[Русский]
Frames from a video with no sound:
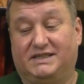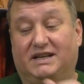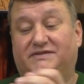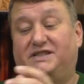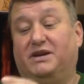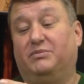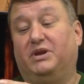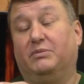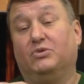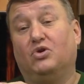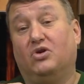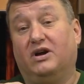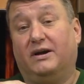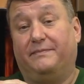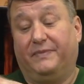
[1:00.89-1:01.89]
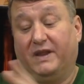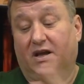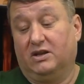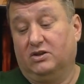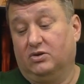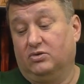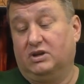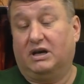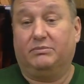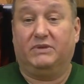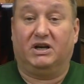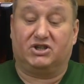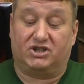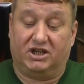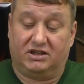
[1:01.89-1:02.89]
совсем немного, но нам
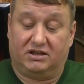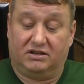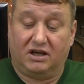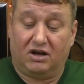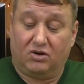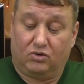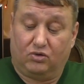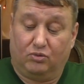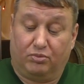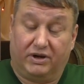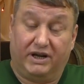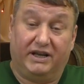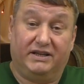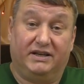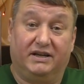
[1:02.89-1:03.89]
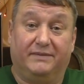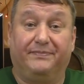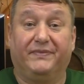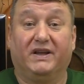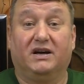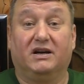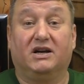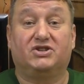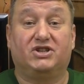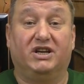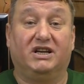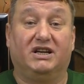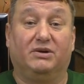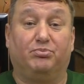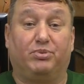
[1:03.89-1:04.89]
даже это на руку бренди
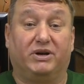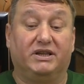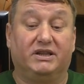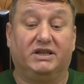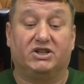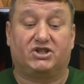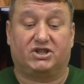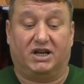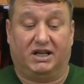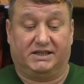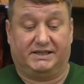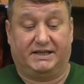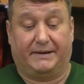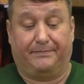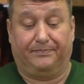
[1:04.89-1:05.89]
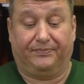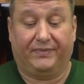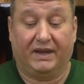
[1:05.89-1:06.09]
хорошенько продышался.